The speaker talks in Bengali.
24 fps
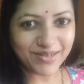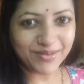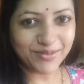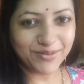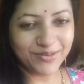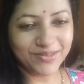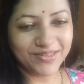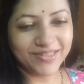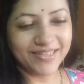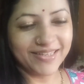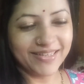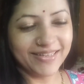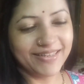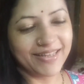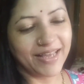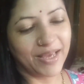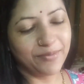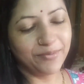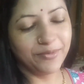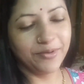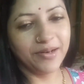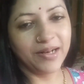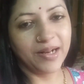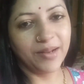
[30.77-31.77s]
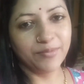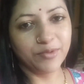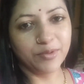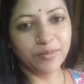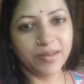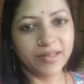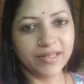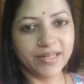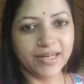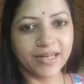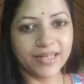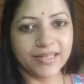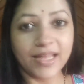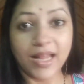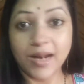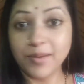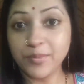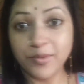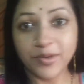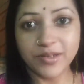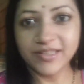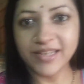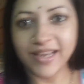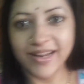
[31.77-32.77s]
আশা করছি তাই বললাম তোমাদেরকে
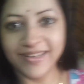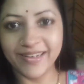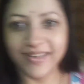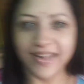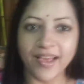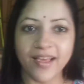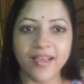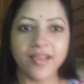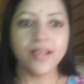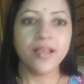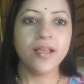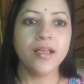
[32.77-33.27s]
তারপরে জানি না